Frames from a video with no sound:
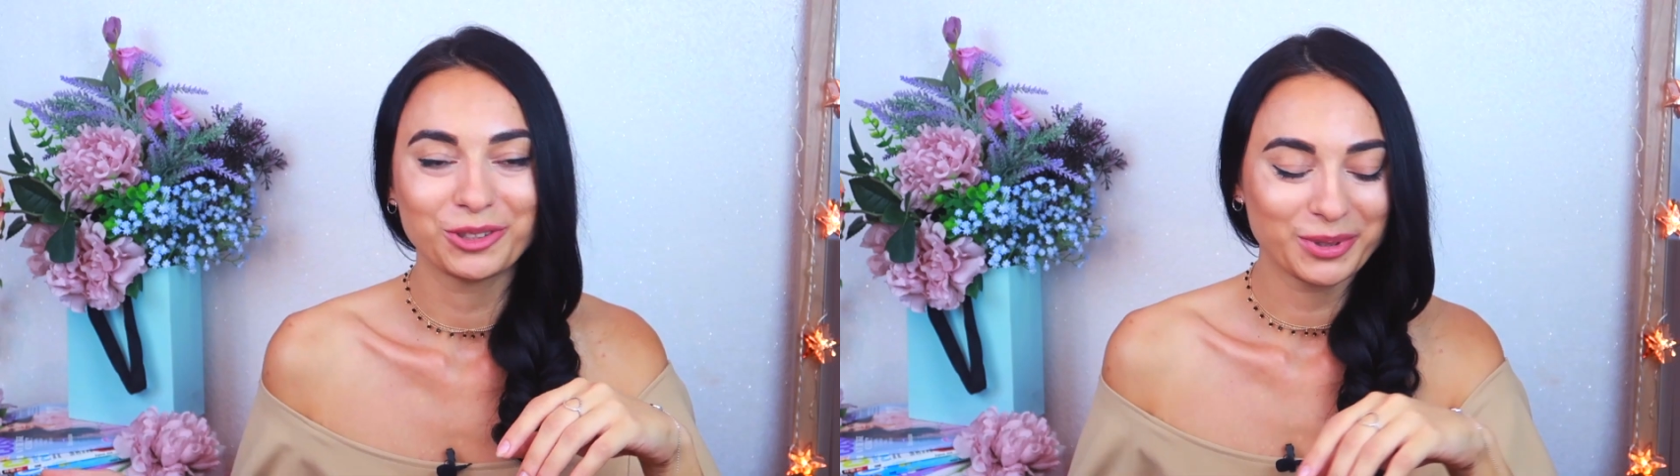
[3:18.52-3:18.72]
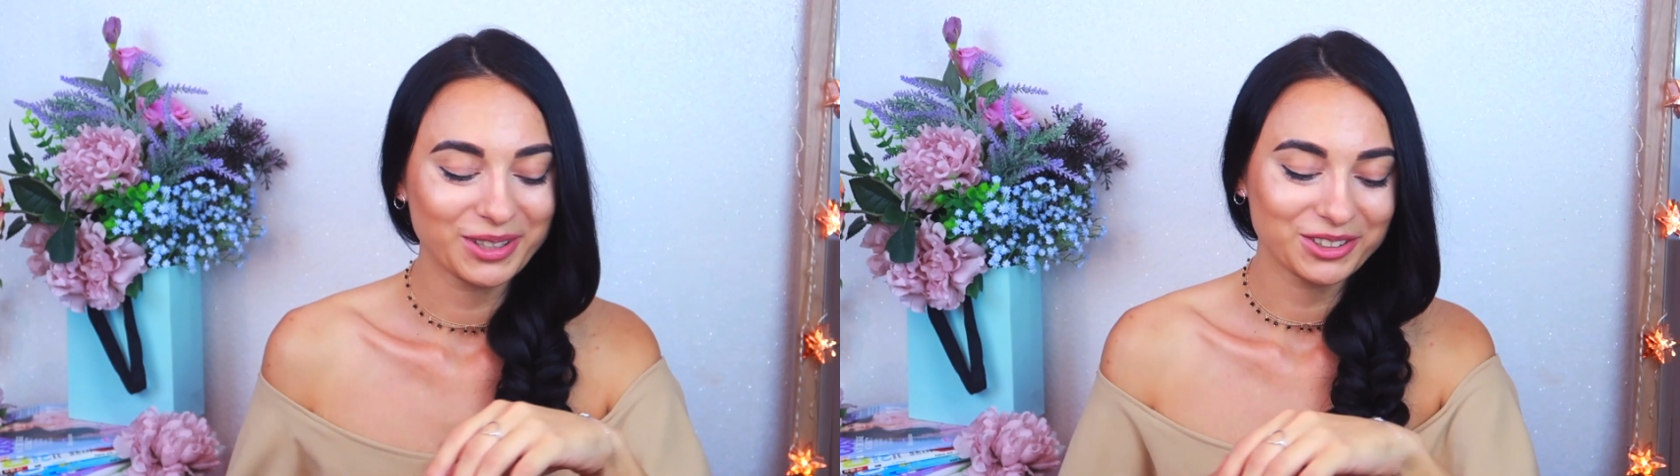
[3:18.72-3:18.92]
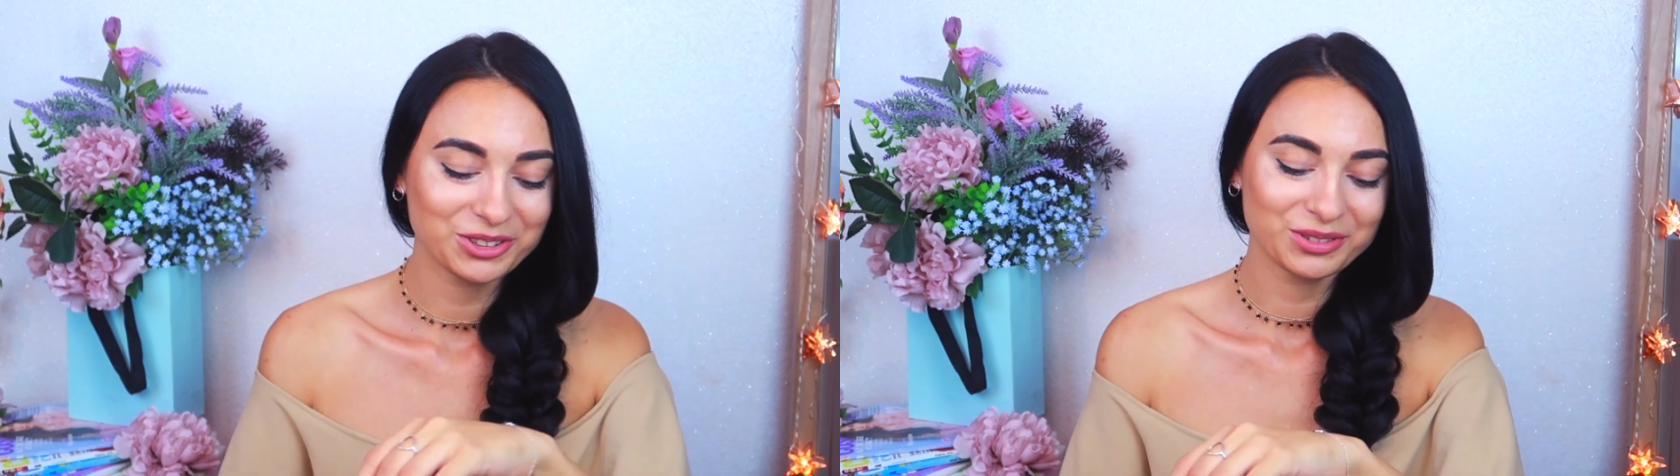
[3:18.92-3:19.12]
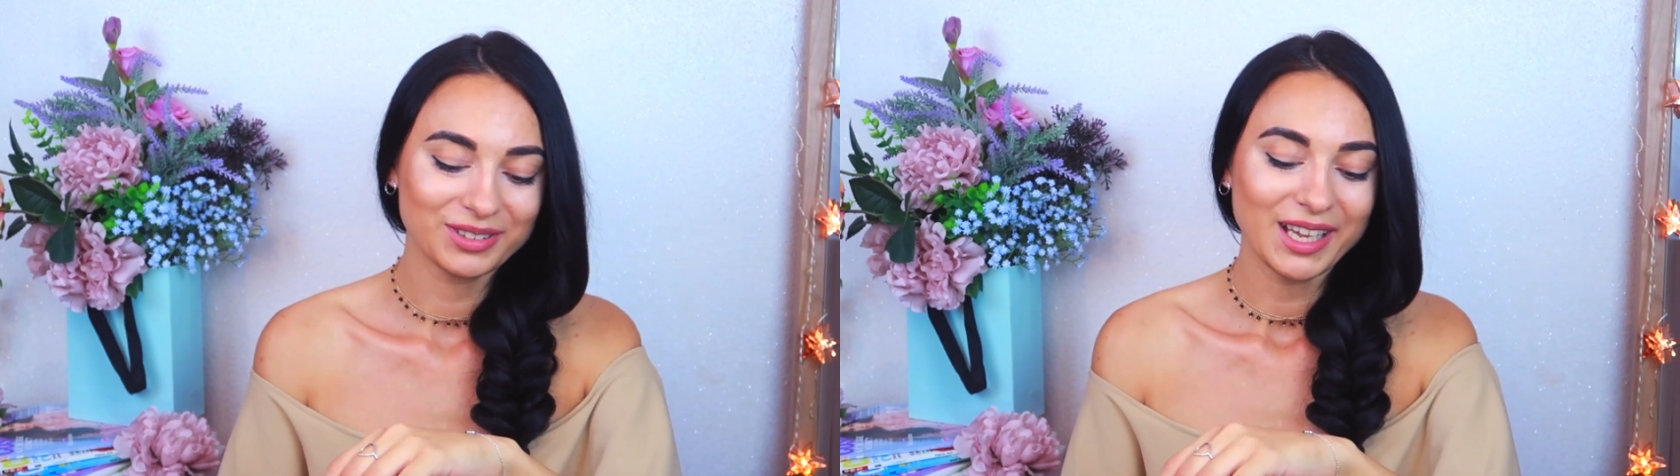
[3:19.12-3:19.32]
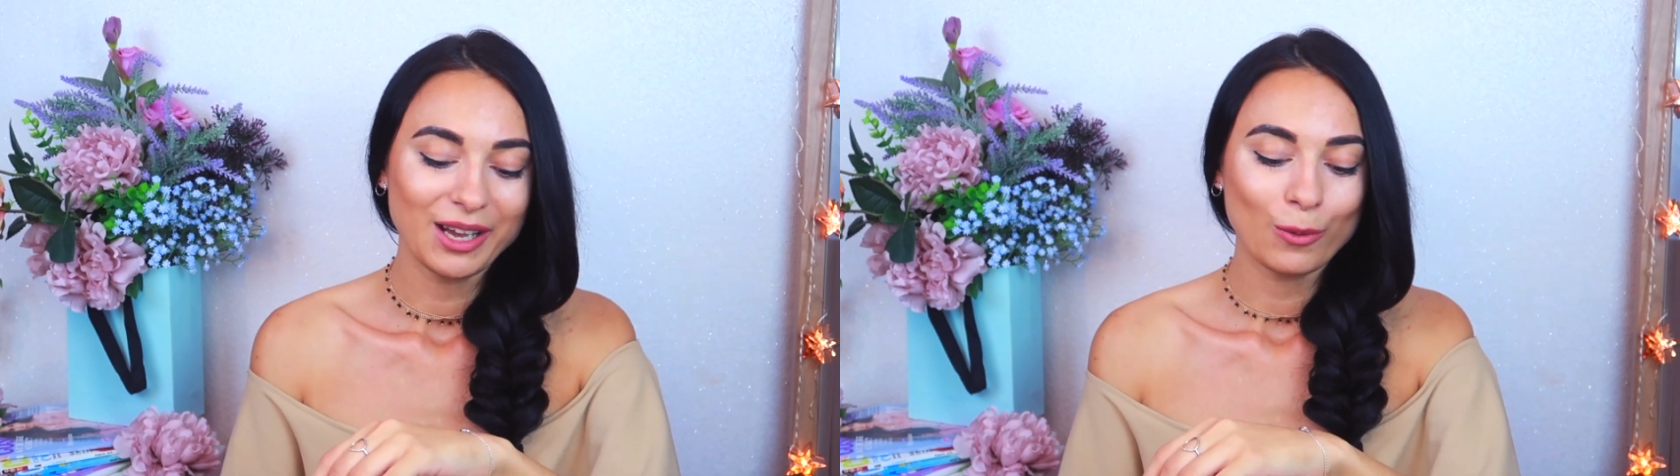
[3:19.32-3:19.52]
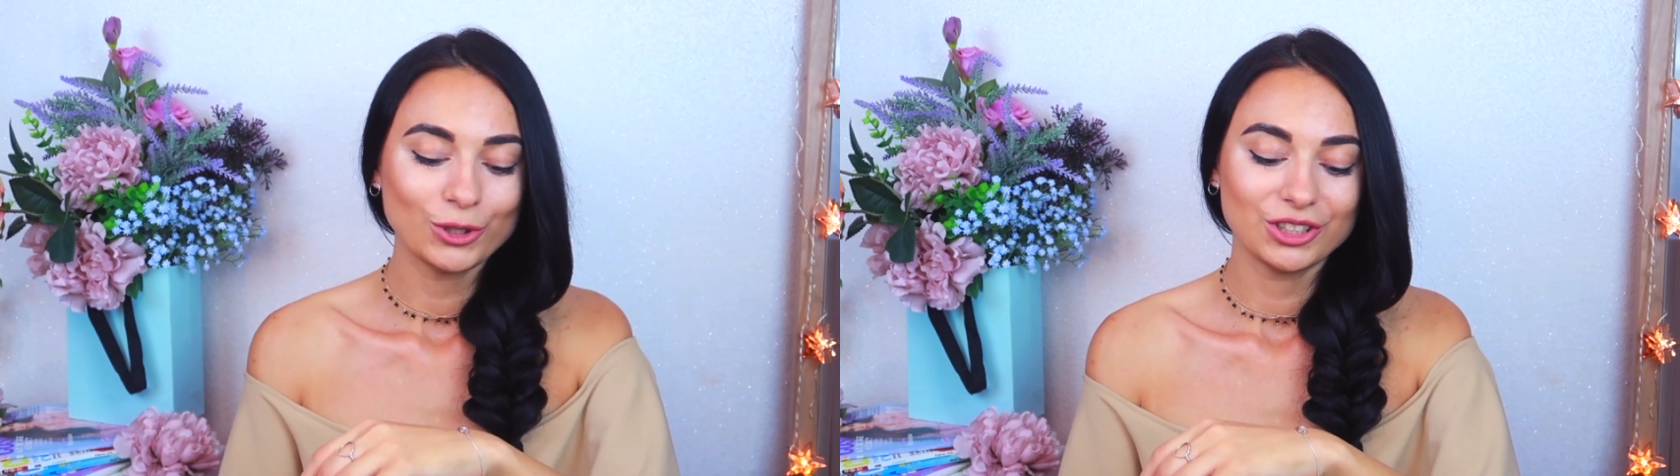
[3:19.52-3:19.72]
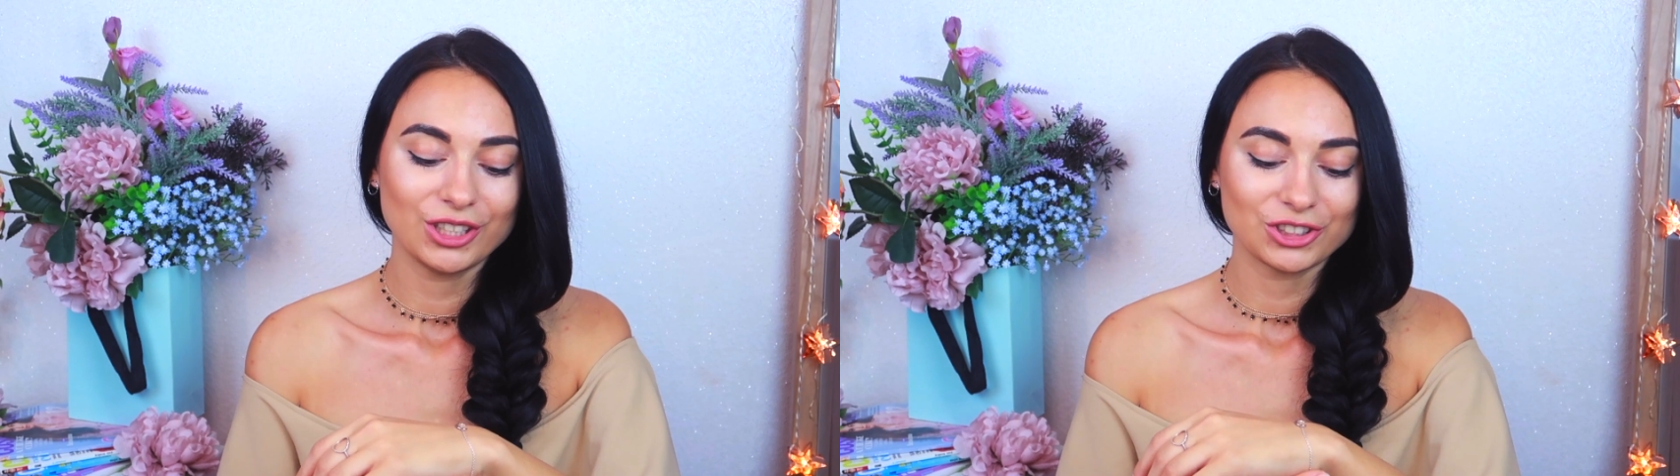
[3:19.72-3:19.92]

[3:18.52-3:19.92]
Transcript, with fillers: еще покажу. Очень